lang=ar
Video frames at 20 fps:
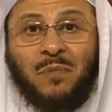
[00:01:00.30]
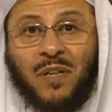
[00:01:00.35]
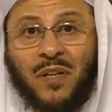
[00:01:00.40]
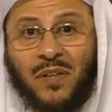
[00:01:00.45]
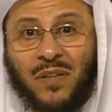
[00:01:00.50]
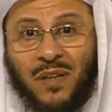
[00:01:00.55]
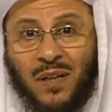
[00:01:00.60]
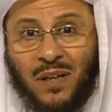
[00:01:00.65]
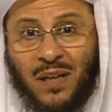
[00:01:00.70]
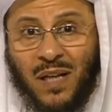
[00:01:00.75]

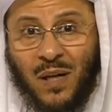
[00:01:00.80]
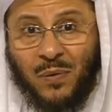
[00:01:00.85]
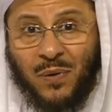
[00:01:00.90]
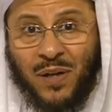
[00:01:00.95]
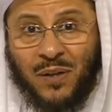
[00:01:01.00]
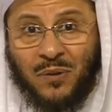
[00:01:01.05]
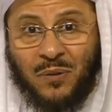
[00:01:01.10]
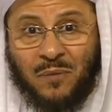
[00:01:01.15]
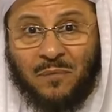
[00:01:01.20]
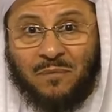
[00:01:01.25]
رضي الله
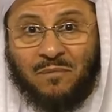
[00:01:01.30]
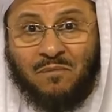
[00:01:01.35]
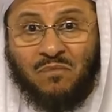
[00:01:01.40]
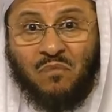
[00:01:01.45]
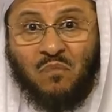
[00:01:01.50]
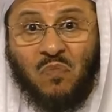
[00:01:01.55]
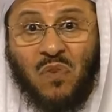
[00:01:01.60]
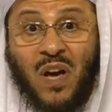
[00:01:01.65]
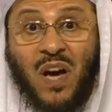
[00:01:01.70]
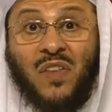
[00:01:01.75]
عنهم
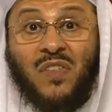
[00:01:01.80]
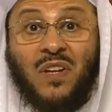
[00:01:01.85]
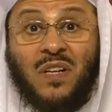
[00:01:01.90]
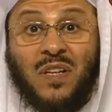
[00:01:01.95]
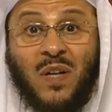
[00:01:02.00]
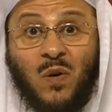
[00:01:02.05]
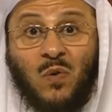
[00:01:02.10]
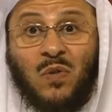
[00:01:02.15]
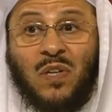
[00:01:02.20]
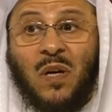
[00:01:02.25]
هذه
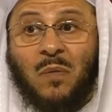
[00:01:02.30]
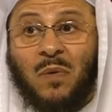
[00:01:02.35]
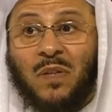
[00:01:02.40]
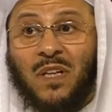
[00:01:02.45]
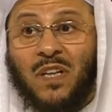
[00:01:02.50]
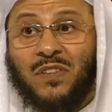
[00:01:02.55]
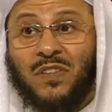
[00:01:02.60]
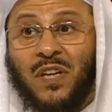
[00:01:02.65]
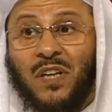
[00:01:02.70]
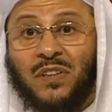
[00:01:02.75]
الكوكب
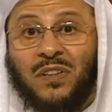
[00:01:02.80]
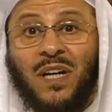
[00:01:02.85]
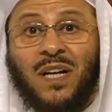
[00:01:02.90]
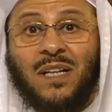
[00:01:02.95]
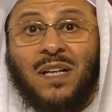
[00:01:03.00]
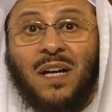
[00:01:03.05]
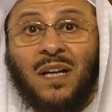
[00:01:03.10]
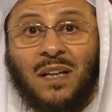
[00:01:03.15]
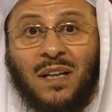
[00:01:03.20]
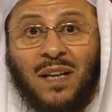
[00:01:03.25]
التي
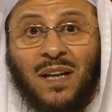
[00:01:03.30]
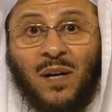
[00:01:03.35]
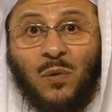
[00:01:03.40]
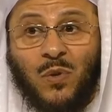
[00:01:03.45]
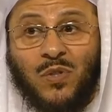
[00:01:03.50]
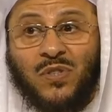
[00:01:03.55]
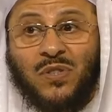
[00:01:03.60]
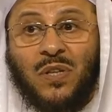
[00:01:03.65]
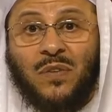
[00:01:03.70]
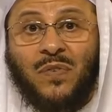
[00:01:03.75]
اختارها الله
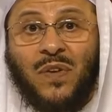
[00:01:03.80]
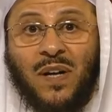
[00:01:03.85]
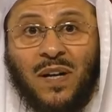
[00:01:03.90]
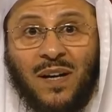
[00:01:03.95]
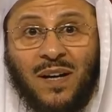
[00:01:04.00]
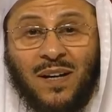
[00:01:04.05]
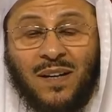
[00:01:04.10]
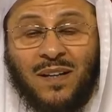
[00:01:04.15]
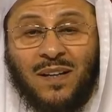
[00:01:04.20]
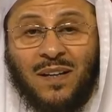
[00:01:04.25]

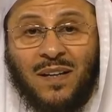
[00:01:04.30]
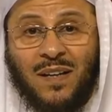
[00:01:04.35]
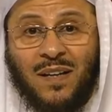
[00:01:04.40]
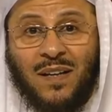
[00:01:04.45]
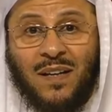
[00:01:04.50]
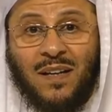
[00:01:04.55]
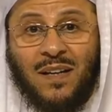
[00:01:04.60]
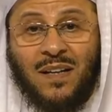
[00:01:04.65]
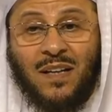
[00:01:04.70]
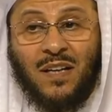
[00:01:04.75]
واصطفاها
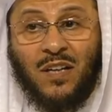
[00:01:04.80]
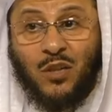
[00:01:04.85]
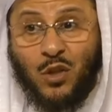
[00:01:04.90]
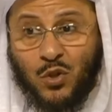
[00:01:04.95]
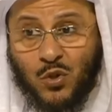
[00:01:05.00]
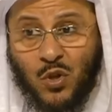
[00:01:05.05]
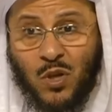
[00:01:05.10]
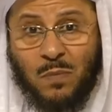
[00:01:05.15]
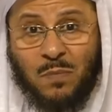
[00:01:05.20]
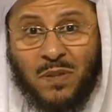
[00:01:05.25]

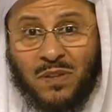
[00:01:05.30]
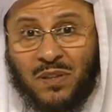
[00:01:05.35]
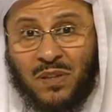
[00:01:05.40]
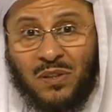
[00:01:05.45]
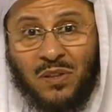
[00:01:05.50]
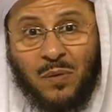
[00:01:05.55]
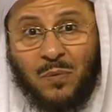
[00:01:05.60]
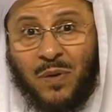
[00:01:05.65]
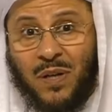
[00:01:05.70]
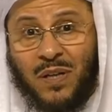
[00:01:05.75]
لصحبة
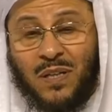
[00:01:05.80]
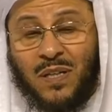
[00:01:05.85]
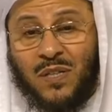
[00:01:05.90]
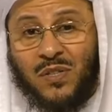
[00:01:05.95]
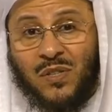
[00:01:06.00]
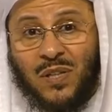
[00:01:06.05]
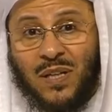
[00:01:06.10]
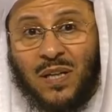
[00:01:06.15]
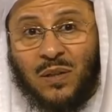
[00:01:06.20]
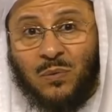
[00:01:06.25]
النبي عليه
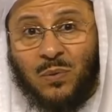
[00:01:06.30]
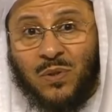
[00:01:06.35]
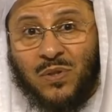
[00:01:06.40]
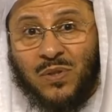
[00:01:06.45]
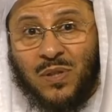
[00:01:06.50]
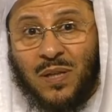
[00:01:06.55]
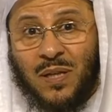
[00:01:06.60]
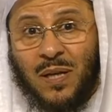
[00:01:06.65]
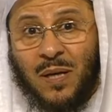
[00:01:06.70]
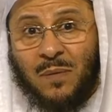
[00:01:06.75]
الصلاة
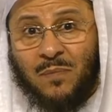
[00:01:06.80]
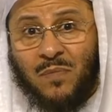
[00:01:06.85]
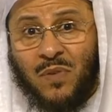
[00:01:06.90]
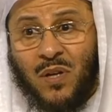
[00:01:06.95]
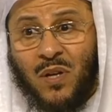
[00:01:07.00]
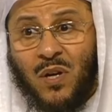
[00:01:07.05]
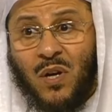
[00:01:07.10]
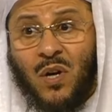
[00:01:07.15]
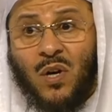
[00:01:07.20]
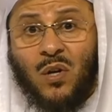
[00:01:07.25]
والسلام
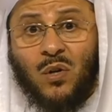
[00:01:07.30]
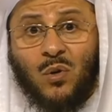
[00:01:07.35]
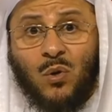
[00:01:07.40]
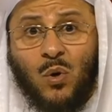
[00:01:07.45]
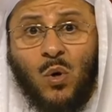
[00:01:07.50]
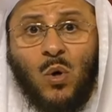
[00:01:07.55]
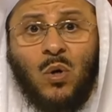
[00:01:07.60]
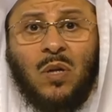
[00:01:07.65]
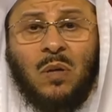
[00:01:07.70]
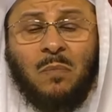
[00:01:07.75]

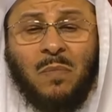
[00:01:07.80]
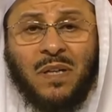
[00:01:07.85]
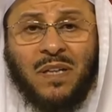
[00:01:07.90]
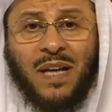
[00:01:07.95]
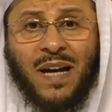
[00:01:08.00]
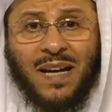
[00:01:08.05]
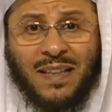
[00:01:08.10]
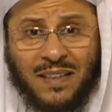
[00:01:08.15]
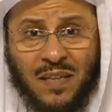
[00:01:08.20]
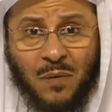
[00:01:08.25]
كل من
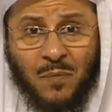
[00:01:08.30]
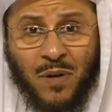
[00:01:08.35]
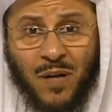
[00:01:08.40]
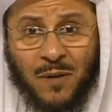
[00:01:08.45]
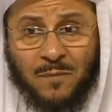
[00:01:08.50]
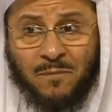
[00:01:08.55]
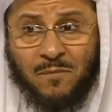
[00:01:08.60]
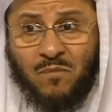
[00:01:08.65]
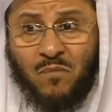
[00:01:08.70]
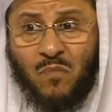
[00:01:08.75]
خدم
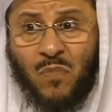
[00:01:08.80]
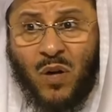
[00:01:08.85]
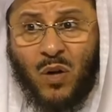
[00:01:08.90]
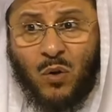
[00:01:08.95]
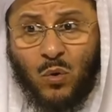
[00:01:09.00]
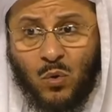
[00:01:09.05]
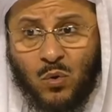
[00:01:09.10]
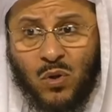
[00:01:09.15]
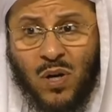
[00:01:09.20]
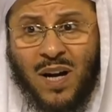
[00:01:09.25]

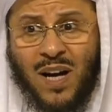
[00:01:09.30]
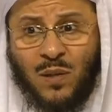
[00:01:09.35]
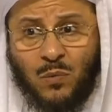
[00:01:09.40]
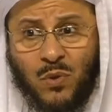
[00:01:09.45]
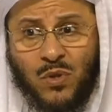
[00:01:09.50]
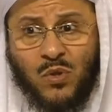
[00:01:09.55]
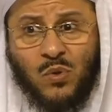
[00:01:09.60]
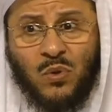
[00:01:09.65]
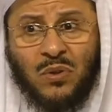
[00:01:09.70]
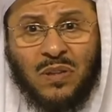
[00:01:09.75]
القرآن
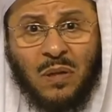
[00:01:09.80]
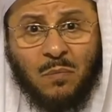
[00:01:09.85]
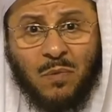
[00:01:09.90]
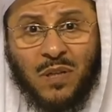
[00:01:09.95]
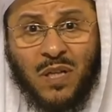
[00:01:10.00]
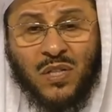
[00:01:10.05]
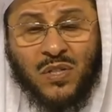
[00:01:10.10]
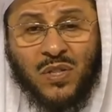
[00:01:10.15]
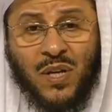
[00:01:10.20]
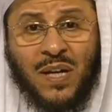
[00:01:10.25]
والسنة من
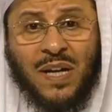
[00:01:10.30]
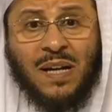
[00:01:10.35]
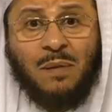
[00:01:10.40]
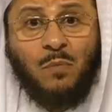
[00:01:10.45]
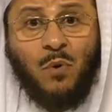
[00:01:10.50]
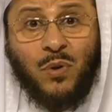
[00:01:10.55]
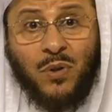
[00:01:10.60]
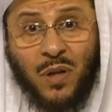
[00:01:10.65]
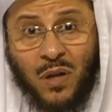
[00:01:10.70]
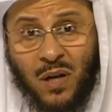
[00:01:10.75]

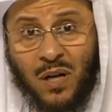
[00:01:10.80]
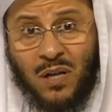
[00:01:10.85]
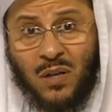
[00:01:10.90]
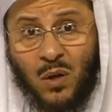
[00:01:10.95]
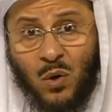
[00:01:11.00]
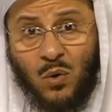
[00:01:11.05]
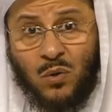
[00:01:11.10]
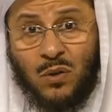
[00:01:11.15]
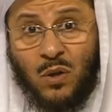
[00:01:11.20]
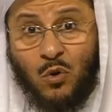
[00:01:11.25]
الصحابة
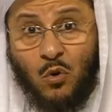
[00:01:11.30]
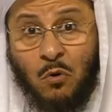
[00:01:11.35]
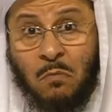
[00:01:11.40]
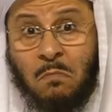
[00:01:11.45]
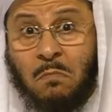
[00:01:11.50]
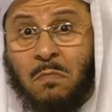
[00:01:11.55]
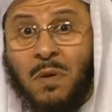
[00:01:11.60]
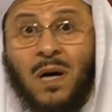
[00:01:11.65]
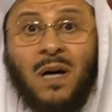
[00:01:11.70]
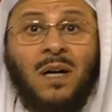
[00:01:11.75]
ونقله
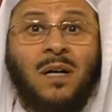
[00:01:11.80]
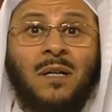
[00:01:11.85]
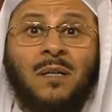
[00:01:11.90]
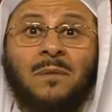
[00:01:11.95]
للأمة